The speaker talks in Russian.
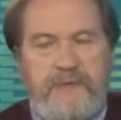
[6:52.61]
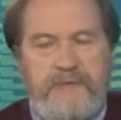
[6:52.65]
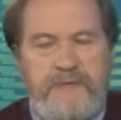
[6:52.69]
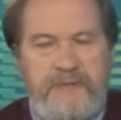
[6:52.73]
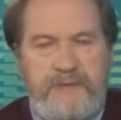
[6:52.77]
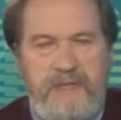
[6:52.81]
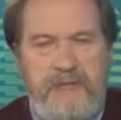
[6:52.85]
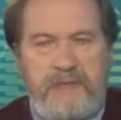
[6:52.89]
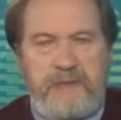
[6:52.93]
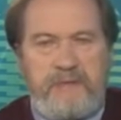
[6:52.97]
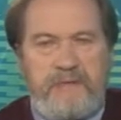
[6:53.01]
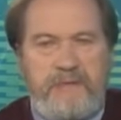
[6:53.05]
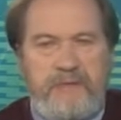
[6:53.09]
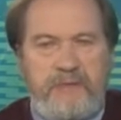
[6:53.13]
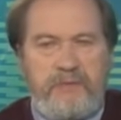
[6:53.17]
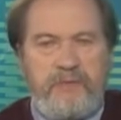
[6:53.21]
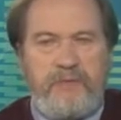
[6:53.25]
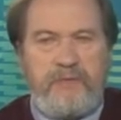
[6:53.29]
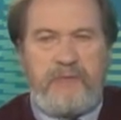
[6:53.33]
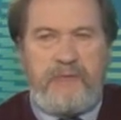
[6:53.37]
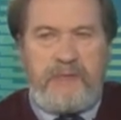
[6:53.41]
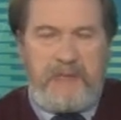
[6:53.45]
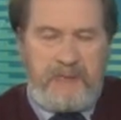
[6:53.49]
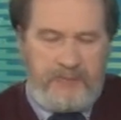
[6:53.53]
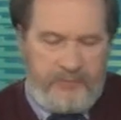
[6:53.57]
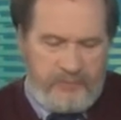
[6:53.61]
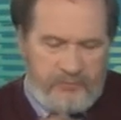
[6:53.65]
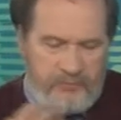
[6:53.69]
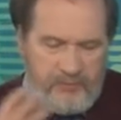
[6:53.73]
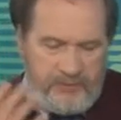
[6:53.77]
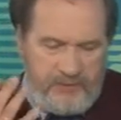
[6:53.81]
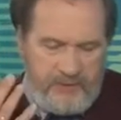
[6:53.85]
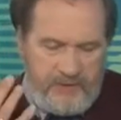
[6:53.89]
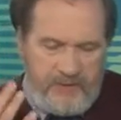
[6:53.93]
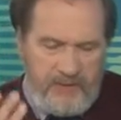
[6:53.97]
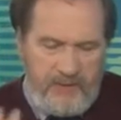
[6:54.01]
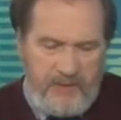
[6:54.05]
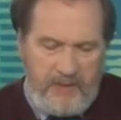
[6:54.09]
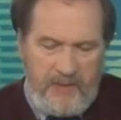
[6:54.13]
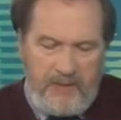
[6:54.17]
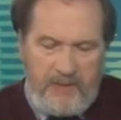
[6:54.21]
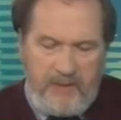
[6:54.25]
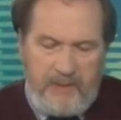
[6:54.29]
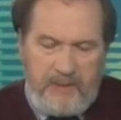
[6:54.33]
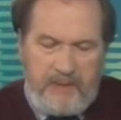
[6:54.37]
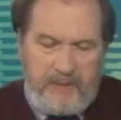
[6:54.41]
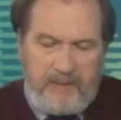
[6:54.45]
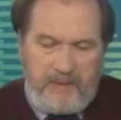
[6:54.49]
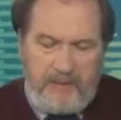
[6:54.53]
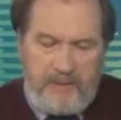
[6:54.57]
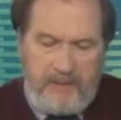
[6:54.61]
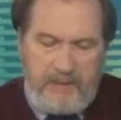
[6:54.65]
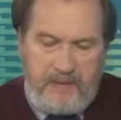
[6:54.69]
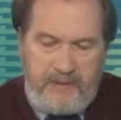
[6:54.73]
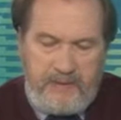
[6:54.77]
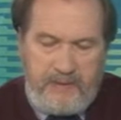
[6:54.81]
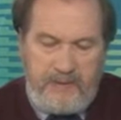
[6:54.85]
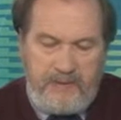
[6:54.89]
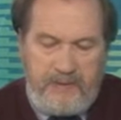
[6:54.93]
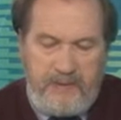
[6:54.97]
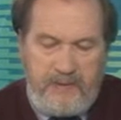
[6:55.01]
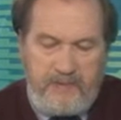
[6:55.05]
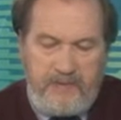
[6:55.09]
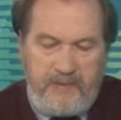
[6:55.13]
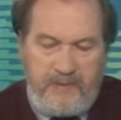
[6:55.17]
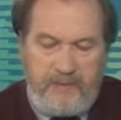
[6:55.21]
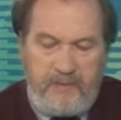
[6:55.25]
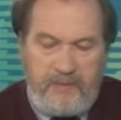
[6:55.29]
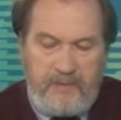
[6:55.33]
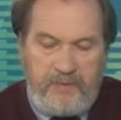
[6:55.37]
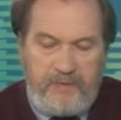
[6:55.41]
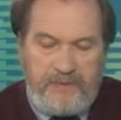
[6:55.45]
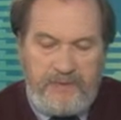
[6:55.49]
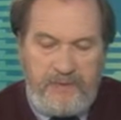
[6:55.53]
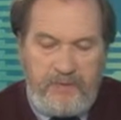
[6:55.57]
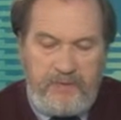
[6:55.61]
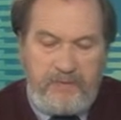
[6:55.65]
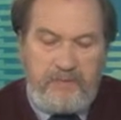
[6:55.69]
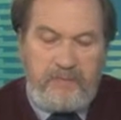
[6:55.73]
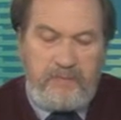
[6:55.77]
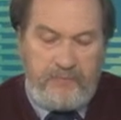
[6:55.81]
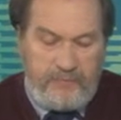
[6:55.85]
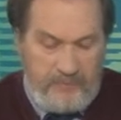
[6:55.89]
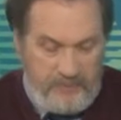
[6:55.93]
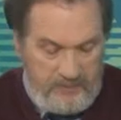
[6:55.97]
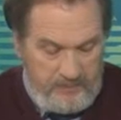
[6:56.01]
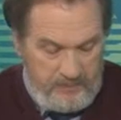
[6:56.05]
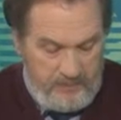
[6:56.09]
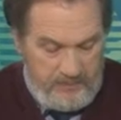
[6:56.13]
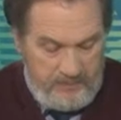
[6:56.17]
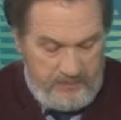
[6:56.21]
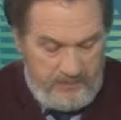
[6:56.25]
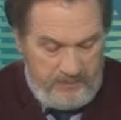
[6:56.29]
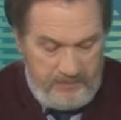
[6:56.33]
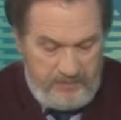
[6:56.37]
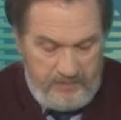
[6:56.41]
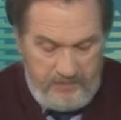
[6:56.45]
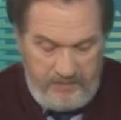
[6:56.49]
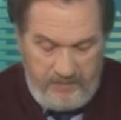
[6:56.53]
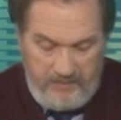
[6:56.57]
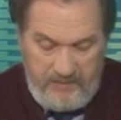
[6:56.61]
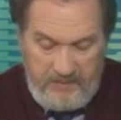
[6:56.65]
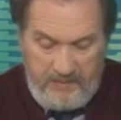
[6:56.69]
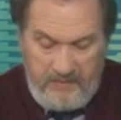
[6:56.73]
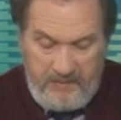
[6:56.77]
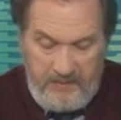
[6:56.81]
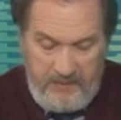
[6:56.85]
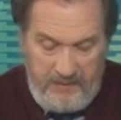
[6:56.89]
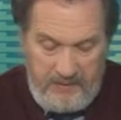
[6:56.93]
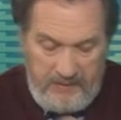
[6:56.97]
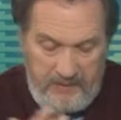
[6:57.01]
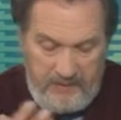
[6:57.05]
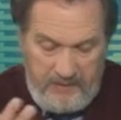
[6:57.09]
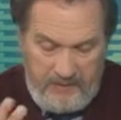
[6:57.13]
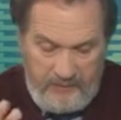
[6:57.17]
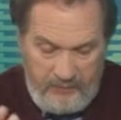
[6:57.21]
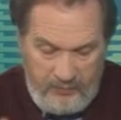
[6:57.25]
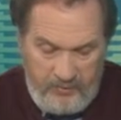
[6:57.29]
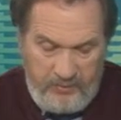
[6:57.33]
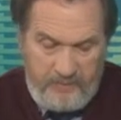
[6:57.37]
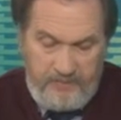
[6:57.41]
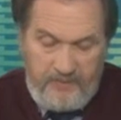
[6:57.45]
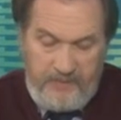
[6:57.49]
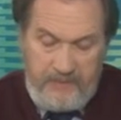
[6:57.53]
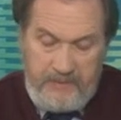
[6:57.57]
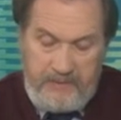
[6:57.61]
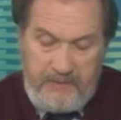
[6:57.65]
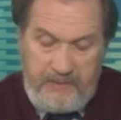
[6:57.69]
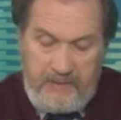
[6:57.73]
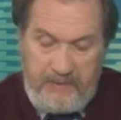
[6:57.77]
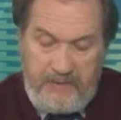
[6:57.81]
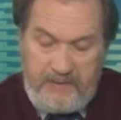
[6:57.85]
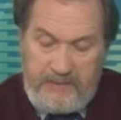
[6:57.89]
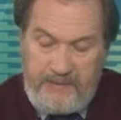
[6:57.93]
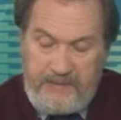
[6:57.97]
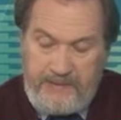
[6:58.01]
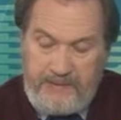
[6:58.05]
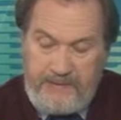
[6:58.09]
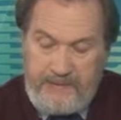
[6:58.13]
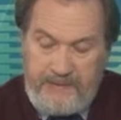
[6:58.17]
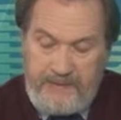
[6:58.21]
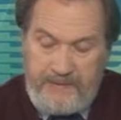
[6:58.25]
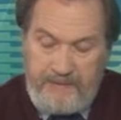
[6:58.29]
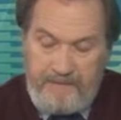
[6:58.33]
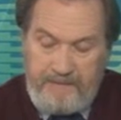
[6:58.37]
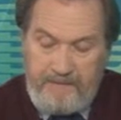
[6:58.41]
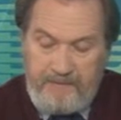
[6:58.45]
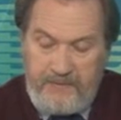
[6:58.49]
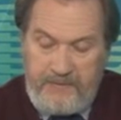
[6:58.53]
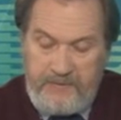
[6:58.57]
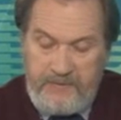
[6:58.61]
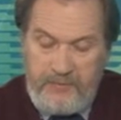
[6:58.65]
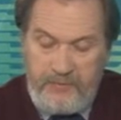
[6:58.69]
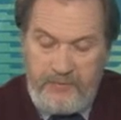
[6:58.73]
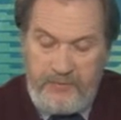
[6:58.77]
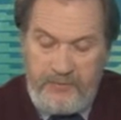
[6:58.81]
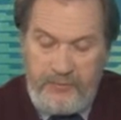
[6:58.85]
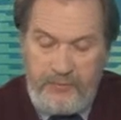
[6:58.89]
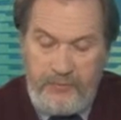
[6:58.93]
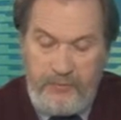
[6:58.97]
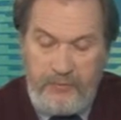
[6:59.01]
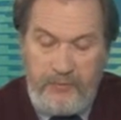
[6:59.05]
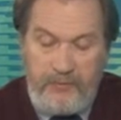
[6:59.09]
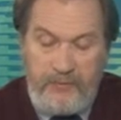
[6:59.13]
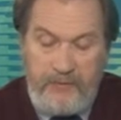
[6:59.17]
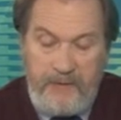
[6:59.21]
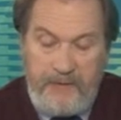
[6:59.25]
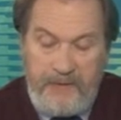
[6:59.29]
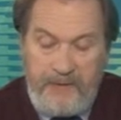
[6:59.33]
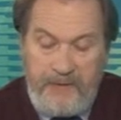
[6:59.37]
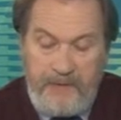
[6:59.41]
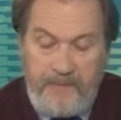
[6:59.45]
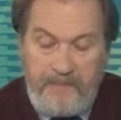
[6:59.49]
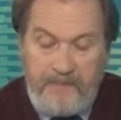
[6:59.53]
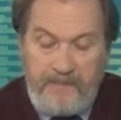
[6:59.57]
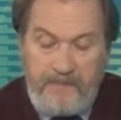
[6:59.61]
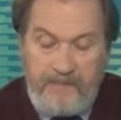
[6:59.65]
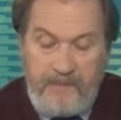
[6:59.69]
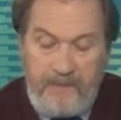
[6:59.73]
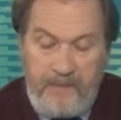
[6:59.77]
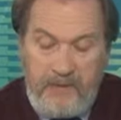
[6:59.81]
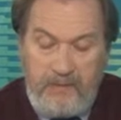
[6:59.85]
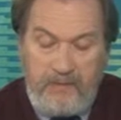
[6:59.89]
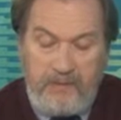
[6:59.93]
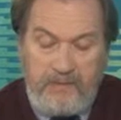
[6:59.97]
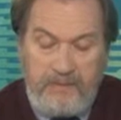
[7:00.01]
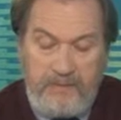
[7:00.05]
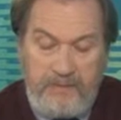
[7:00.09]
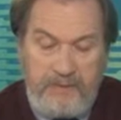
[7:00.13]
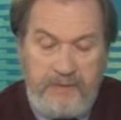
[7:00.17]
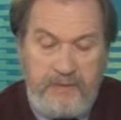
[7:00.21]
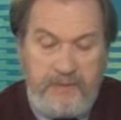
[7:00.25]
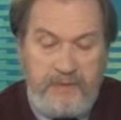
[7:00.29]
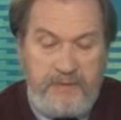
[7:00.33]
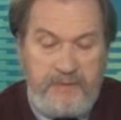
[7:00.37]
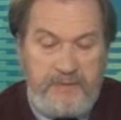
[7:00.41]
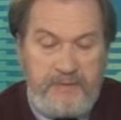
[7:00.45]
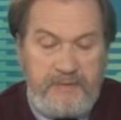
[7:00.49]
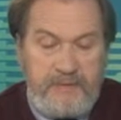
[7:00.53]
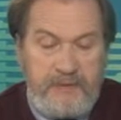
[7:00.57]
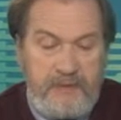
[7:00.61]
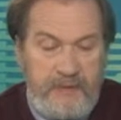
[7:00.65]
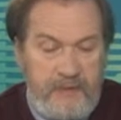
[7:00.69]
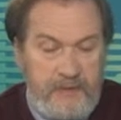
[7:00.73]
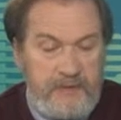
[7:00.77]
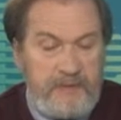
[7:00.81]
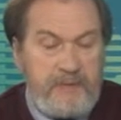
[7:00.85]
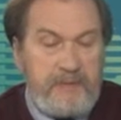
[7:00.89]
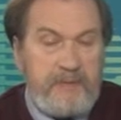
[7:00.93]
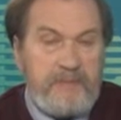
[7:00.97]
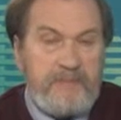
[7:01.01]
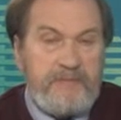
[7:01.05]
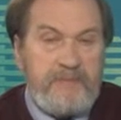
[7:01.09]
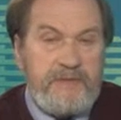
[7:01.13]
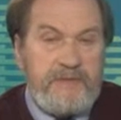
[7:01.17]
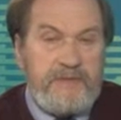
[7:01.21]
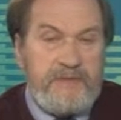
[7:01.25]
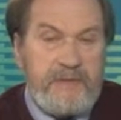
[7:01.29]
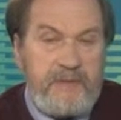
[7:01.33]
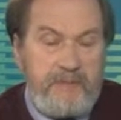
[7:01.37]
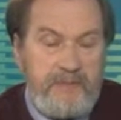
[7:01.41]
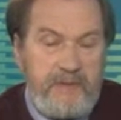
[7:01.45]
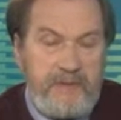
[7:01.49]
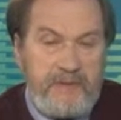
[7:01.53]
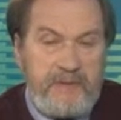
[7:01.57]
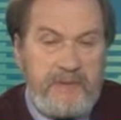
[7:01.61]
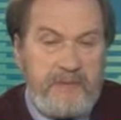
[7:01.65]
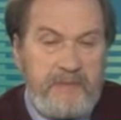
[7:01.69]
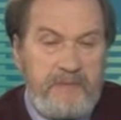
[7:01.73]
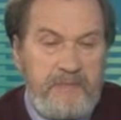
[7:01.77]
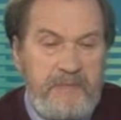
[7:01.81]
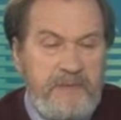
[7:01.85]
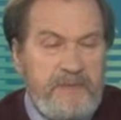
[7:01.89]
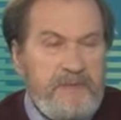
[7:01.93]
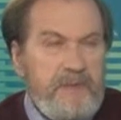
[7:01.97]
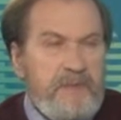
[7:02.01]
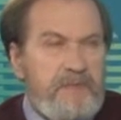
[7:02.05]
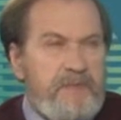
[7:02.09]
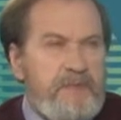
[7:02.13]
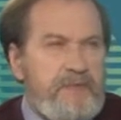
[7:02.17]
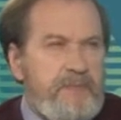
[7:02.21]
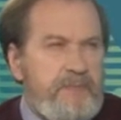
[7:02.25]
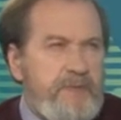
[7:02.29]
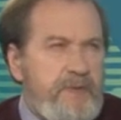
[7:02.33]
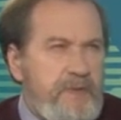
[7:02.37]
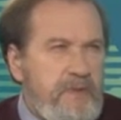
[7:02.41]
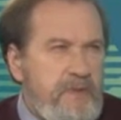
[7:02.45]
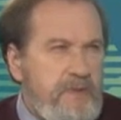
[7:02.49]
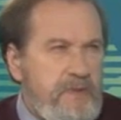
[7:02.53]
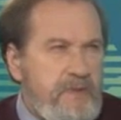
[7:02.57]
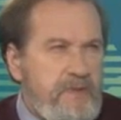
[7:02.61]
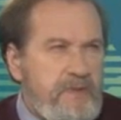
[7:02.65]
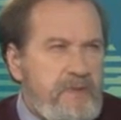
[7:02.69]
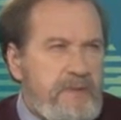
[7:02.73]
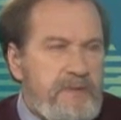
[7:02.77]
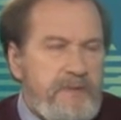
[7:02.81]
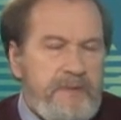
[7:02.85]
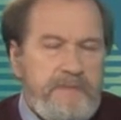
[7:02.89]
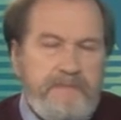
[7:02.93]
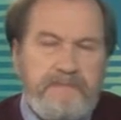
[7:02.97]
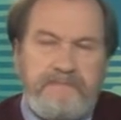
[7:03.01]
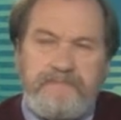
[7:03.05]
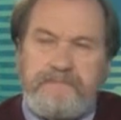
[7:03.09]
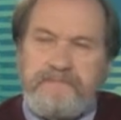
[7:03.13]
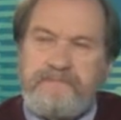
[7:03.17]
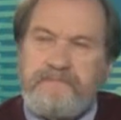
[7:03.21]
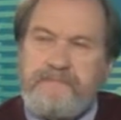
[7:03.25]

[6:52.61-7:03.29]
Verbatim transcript: В 50 году якобы Вы вот уже... создали вот этот Да, да, да, Беломорский, которые прошли, угу. помогли оформить э, эту э, мастерскую. И вот в течение 10 лет мы с ребятами ездили в экспедиции.